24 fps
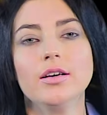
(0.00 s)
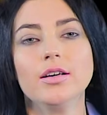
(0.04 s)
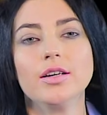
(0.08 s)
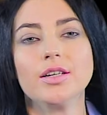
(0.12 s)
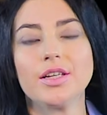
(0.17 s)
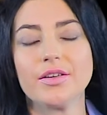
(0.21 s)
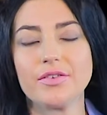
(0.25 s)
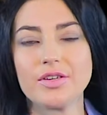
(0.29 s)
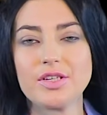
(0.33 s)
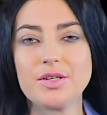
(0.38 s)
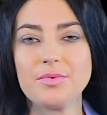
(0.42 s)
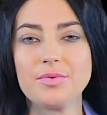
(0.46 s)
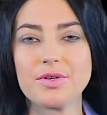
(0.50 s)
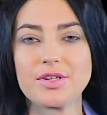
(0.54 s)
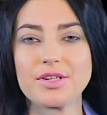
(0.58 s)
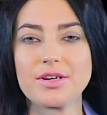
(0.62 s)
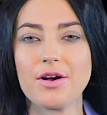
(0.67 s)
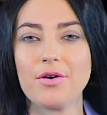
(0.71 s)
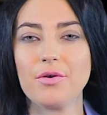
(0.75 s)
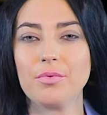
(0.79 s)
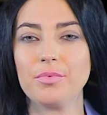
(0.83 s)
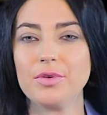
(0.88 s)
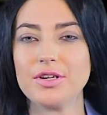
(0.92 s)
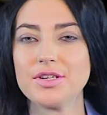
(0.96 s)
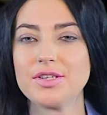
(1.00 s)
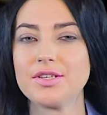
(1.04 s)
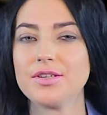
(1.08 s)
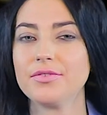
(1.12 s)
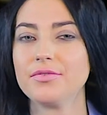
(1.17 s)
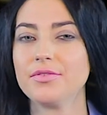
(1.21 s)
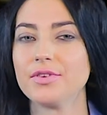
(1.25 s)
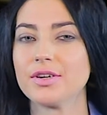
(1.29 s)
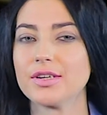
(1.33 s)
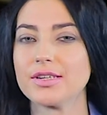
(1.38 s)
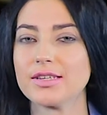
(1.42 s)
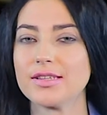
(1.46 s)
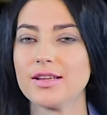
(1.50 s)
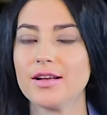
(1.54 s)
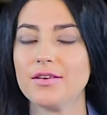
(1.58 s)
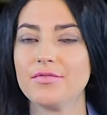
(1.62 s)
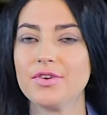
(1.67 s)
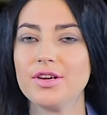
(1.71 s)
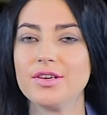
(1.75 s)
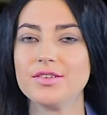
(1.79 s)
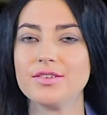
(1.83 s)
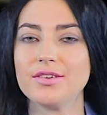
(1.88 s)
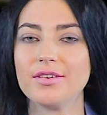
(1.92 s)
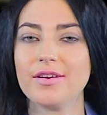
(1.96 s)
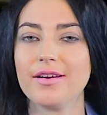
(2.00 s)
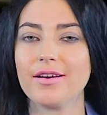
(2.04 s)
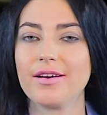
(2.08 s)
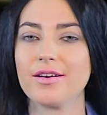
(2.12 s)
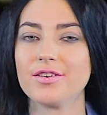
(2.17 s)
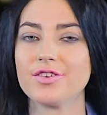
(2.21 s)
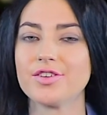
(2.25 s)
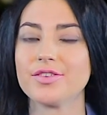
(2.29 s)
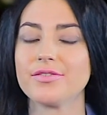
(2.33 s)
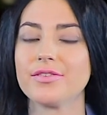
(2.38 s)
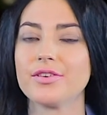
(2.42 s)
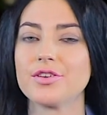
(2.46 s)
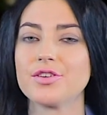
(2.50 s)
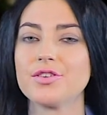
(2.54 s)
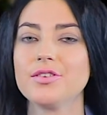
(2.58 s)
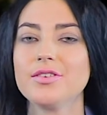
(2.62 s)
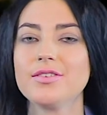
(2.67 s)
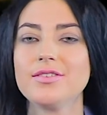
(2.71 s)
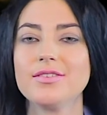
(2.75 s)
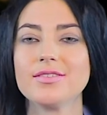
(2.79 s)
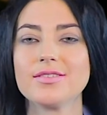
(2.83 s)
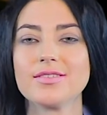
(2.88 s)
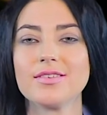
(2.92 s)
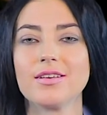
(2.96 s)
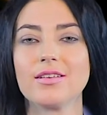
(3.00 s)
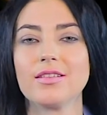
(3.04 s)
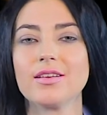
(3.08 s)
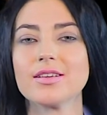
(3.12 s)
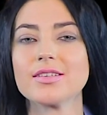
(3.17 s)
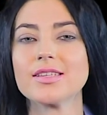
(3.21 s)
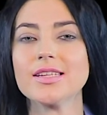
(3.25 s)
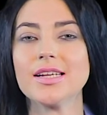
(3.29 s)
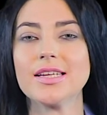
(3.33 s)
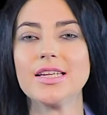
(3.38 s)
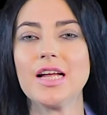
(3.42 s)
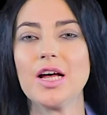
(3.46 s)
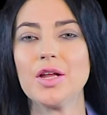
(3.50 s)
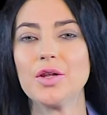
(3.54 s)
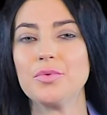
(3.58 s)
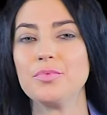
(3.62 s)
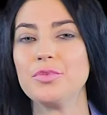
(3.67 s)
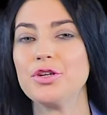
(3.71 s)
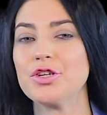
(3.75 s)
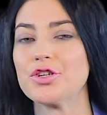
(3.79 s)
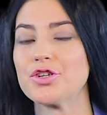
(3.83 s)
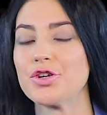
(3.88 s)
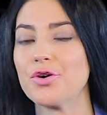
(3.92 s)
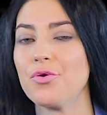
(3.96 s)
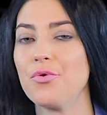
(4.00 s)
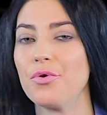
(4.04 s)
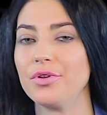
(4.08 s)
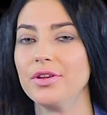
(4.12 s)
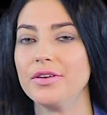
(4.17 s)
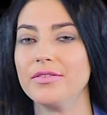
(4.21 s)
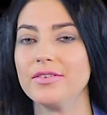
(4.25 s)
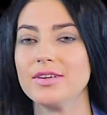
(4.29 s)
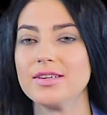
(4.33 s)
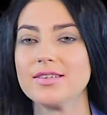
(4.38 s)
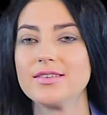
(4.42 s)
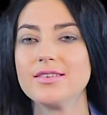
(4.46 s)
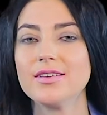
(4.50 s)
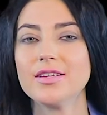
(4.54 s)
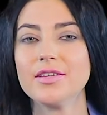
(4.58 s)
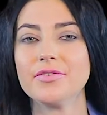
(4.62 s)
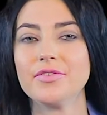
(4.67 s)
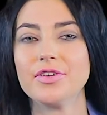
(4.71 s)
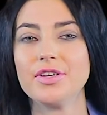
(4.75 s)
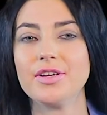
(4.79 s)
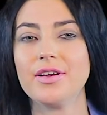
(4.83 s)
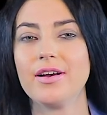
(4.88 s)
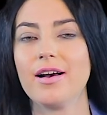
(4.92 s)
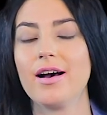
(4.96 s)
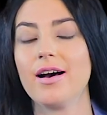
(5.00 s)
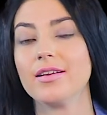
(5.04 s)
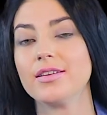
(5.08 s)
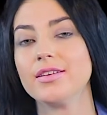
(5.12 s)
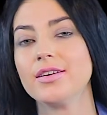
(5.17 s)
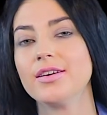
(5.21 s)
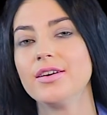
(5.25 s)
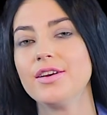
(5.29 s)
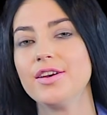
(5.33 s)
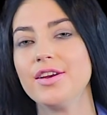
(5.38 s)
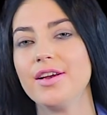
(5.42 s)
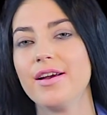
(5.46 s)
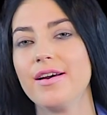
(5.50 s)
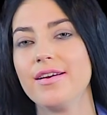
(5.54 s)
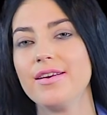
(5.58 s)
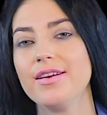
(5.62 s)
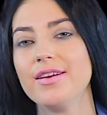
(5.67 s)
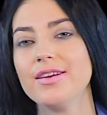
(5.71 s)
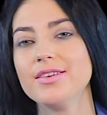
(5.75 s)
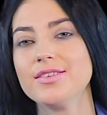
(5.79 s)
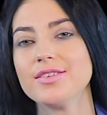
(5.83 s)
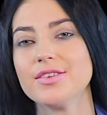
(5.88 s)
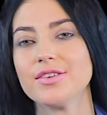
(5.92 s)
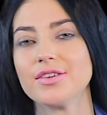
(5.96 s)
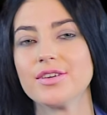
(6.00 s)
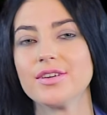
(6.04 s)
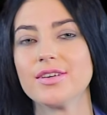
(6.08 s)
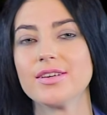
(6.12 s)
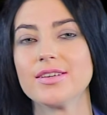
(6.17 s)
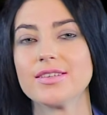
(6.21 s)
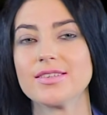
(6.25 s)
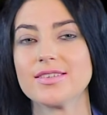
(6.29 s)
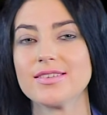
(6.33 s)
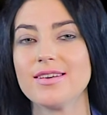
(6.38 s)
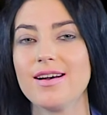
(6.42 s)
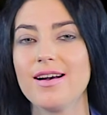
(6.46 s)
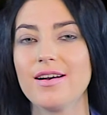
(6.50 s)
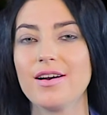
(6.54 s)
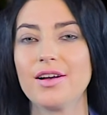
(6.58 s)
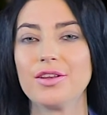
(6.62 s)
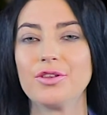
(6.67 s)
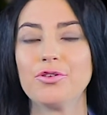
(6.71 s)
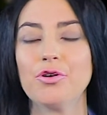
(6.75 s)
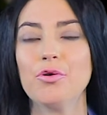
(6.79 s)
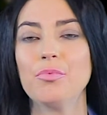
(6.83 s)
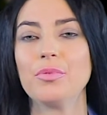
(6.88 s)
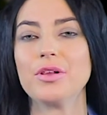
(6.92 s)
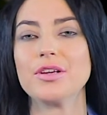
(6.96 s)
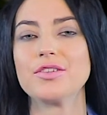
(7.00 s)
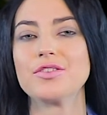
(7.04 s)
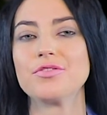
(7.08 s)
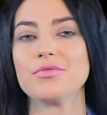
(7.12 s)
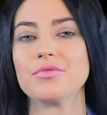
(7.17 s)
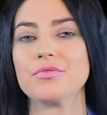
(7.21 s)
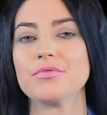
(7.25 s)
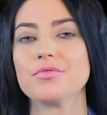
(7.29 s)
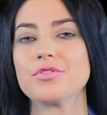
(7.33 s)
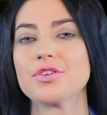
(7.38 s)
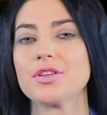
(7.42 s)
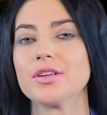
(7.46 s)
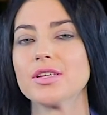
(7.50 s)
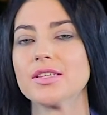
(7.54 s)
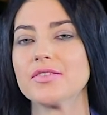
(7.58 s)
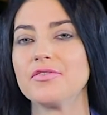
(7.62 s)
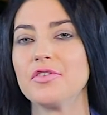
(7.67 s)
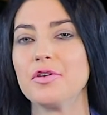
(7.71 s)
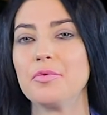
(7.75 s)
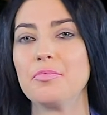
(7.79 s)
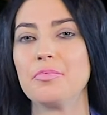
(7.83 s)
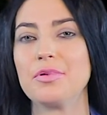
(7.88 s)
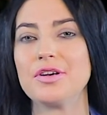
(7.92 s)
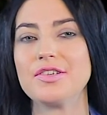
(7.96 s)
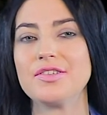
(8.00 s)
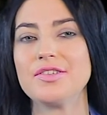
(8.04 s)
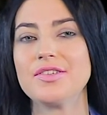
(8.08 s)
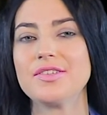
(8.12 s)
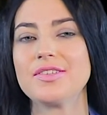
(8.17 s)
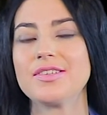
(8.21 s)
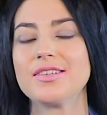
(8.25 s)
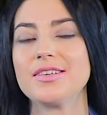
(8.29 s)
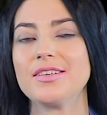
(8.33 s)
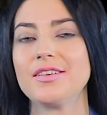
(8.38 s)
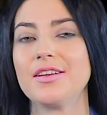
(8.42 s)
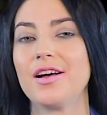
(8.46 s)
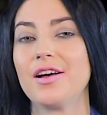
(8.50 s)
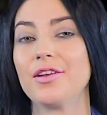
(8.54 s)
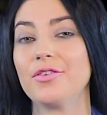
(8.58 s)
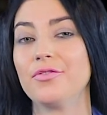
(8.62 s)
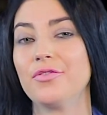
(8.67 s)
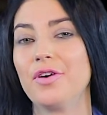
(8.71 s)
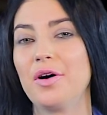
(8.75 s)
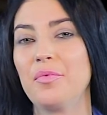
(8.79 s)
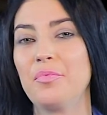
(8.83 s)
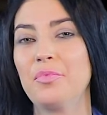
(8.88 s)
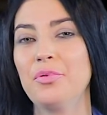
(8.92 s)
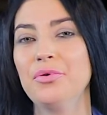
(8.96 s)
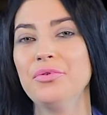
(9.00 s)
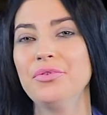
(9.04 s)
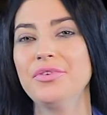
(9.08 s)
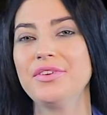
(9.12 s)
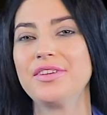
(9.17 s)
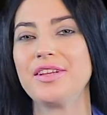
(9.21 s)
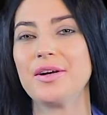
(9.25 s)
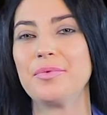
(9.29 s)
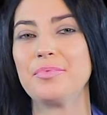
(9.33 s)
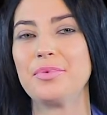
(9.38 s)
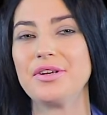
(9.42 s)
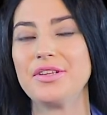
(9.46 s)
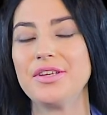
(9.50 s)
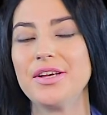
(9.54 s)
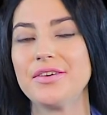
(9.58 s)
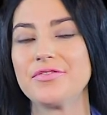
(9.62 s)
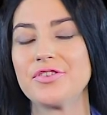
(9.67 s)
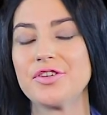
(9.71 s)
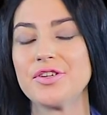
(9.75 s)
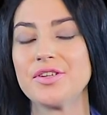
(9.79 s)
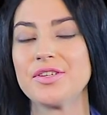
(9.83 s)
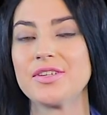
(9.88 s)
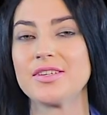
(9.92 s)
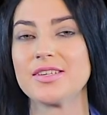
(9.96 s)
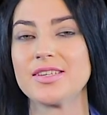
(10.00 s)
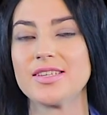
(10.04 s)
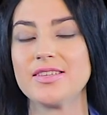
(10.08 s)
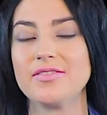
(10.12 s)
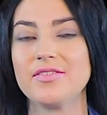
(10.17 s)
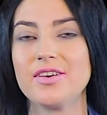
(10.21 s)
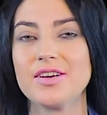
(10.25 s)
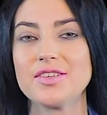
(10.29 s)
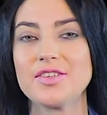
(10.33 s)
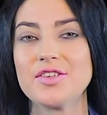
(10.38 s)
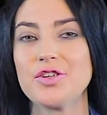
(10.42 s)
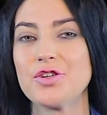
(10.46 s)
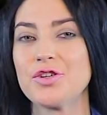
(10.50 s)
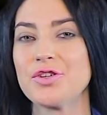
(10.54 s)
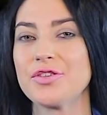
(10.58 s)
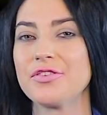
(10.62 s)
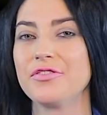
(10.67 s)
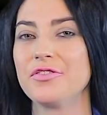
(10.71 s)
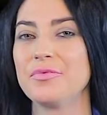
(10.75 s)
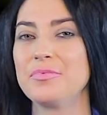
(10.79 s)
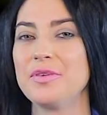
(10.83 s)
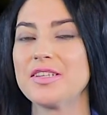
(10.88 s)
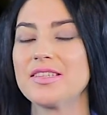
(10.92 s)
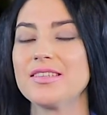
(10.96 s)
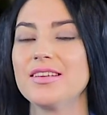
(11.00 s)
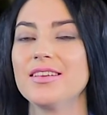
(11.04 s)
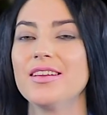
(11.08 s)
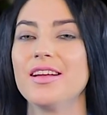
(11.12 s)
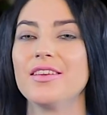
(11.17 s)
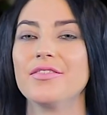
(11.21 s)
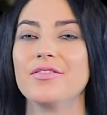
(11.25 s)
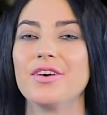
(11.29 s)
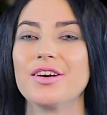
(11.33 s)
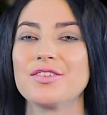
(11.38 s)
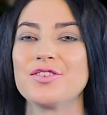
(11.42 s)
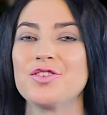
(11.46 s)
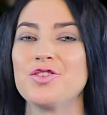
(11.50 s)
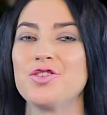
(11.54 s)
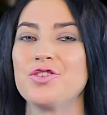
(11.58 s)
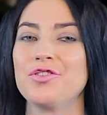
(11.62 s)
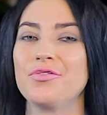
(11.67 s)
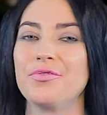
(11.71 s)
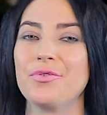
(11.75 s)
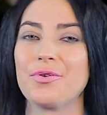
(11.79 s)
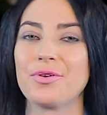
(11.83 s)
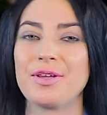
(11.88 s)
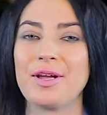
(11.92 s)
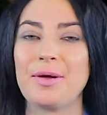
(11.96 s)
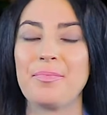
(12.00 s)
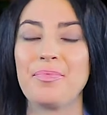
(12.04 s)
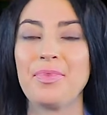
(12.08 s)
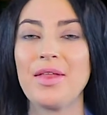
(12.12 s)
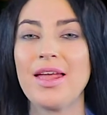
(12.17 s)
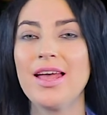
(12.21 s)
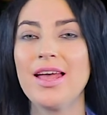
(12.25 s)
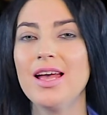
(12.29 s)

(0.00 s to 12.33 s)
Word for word: Новосибирская область выросла в рейтинге качества жизни. Согласно данным ежегодного исследования от РИА Рейтинг, за год область улучшила свои позиции на два пункта, поднявшись с 26 места на 24. -е.